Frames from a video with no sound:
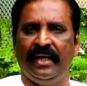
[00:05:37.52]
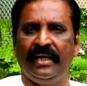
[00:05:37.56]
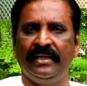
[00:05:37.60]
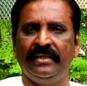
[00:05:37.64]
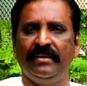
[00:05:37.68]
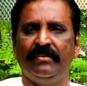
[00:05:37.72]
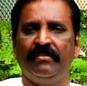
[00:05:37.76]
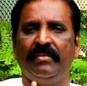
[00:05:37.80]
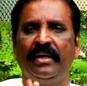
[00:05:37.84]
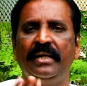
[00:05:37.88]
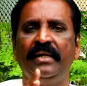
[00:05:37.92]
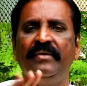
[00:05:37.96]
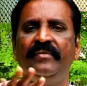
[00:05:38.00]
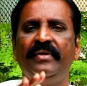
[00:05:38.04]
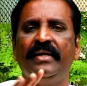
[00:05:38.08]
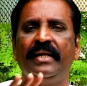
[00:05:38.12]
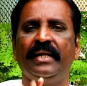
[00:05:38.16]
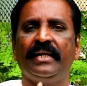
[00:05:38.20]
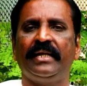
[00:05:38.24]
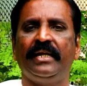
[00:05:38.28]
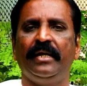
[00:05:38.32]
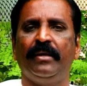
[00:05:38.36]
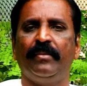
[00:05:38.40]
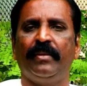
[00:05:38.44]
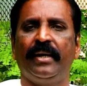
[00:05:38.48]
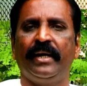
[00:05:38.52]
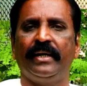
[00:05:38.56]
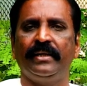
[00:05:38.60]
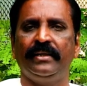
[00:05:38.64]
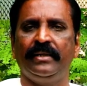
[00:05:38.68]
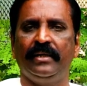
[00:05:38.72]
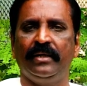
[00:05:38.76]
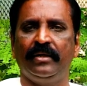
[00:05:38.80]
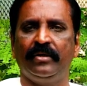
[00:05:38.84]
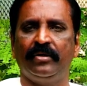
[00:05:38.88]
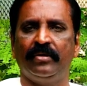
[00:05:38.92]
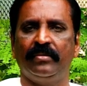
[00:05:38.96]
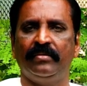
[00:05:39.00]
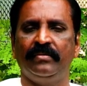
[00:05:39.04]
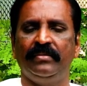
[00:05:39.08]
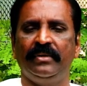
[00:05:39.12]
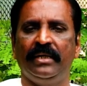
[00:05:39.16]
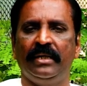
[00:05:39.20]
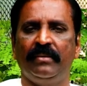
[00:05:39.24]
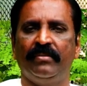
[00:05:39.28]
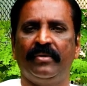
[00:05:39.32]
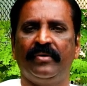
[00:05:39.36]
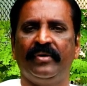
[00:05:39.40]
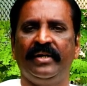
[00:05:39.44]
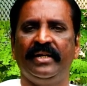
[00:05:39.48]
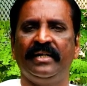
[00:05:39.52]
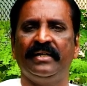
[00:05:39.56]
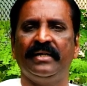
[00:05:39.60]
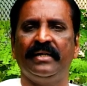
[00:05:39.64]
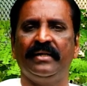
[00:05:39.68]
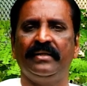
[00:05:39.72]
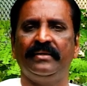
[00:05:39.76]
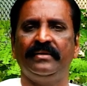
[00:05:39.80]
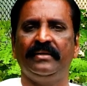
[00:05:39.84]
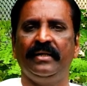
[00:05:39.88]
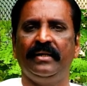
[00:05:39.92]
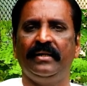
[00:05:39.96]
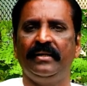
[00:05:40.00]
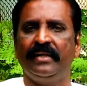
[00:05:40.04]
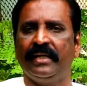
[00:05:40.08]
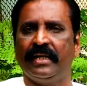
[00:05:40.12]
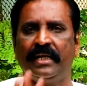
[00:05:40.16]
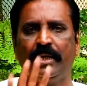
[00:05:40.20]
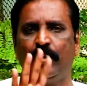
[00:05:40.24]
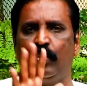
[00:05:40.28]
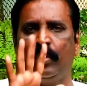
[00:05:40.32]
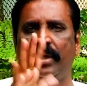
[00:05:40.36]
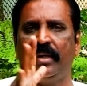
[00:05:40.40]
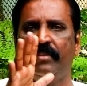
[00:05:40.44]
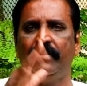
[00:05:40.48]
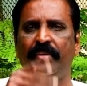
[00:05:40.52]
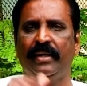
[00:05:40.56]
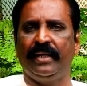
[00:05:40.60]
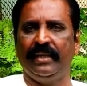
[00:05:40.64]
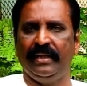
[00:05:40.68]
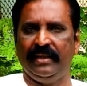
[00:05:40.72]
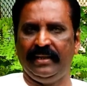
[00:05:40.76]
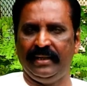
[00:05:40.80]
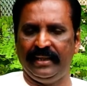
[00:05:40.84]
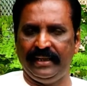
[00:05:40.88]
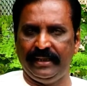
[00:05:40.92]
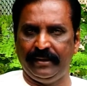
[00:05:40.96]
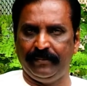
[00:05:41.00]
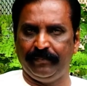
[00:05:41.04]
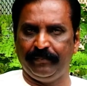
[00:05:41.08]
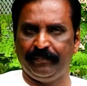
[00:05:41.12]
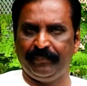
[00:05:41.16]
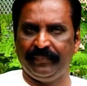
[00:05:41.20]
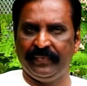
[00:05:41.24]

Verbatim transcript: அது மலிவு இலக்கியமாக இருக்கும் என்பவர்களின் கருத்தில் எனக்கு உடன்பாடில்லை